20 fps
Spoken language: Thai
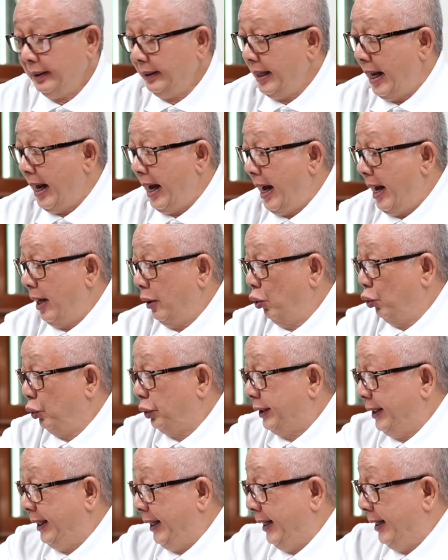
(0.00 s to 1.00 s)
ยาลู
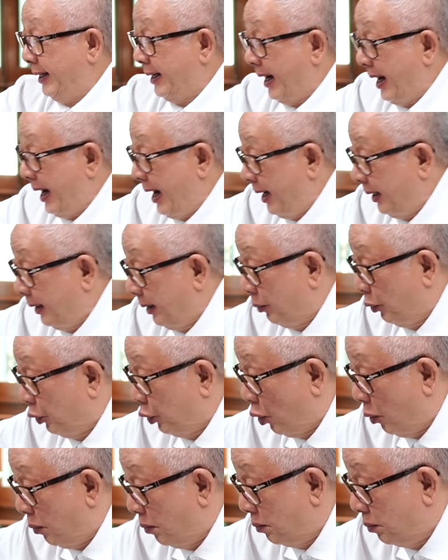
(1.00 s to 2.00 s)
ทีนนะฮะท่านผู้
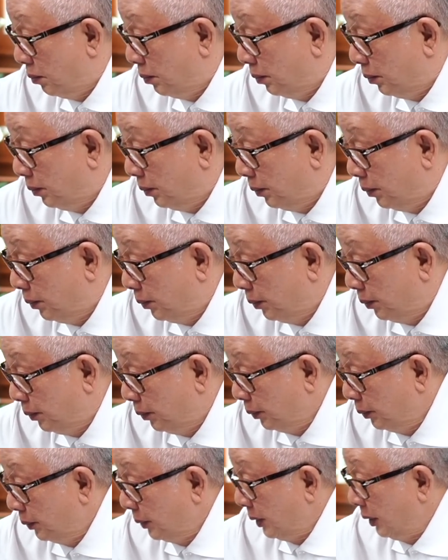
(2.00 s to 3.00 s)
ชม
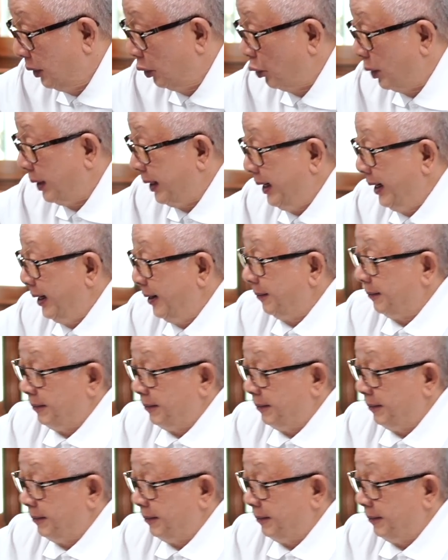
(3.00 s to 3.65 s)
คือตัวนี้